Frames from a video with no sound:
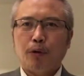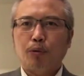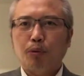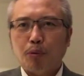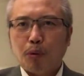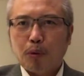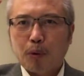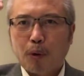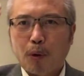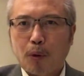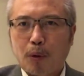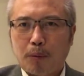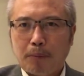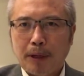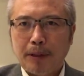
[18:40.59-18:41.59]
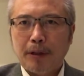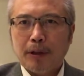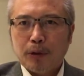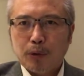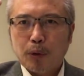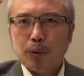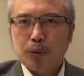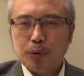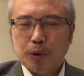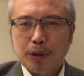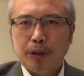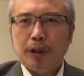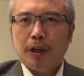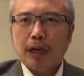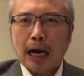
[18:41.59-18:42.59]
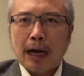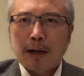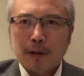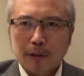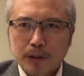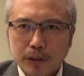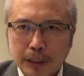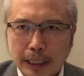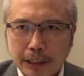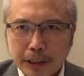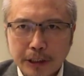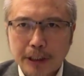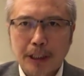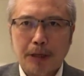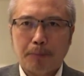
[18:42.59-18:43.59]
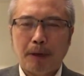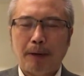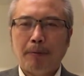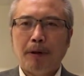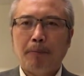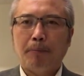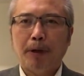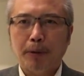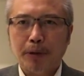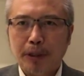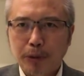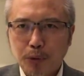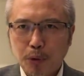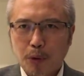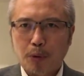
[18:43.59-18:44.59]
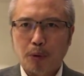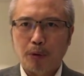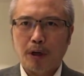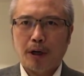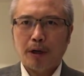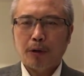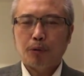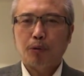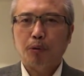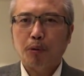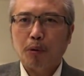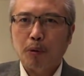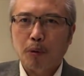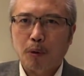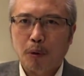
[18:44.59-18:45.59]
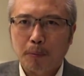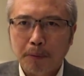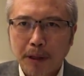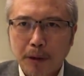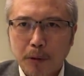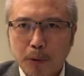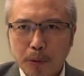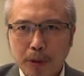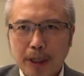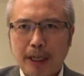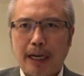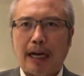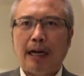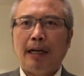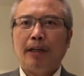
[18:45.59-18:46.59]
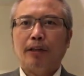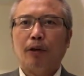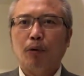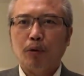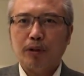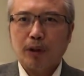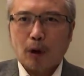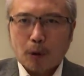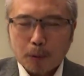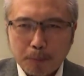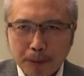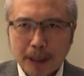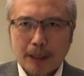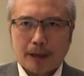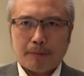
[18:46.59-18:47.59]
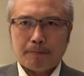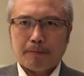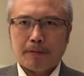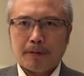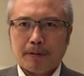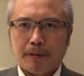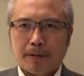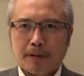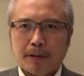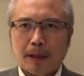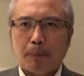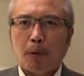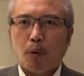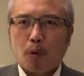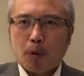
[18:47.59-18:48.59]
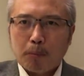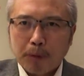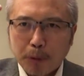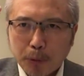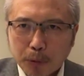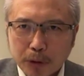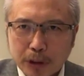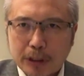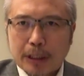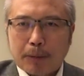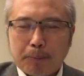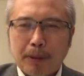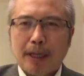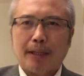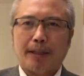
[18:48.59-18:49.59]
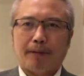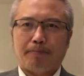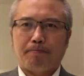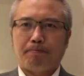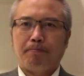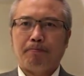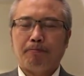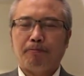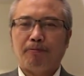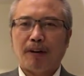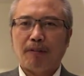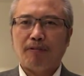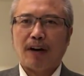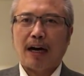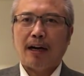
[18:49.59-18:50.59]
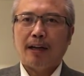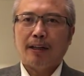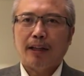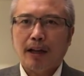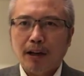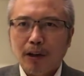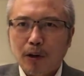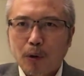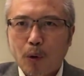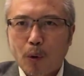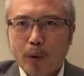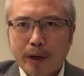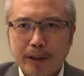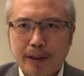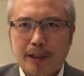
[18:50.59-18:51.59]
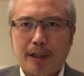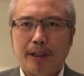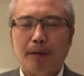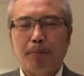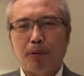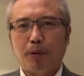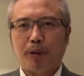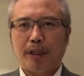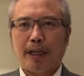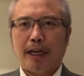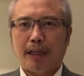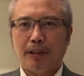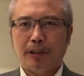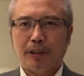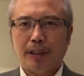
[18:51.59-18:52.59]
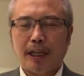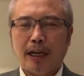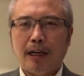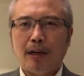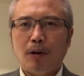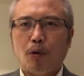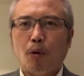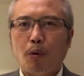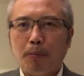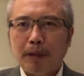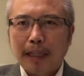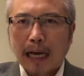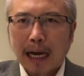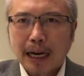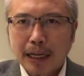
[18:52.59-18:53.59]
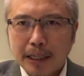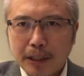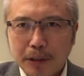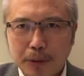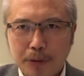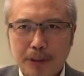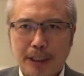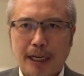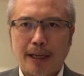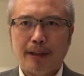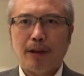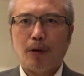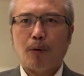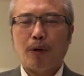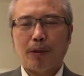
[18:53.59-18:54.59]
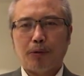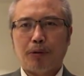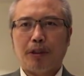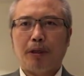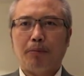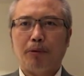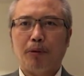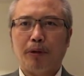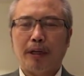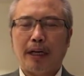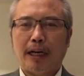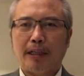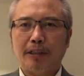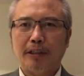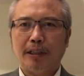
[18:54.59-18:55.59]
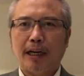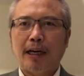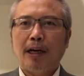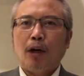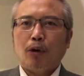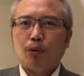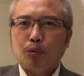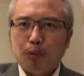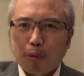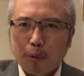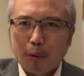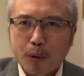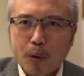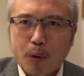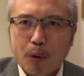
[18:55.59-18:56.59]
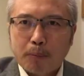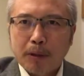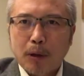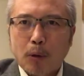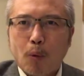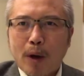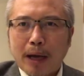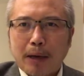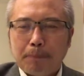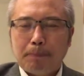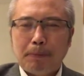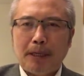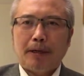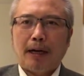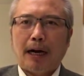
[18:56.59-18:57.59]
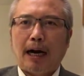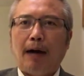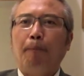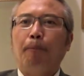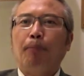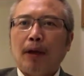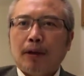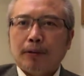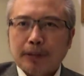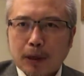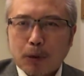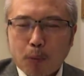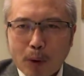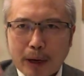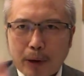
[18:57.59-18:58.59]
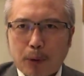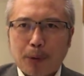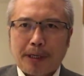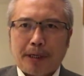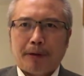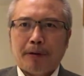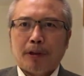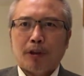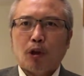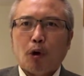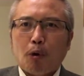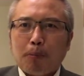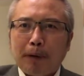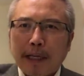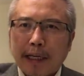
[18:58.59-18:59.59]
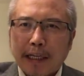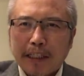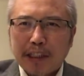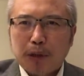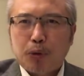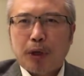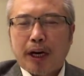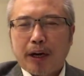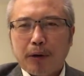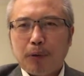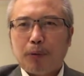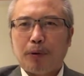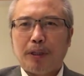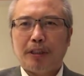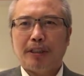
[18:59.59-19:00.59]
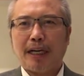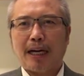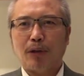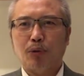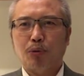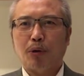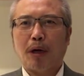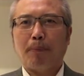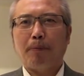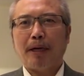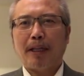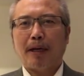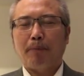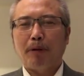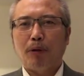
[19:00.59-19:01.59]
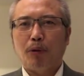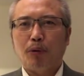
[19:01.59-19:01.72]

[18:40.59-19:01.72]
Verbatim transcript: 如果我们农村啊、城市里面没有人做工了，如果我们的工业啊都倒闭了，那么我们用什么样的方法能够换得那么多的粮食呢？我们哪里有钱换取那么多的粮食呢？如果我们的外币啊，这个外汇都被那些权贵家族啊，被他们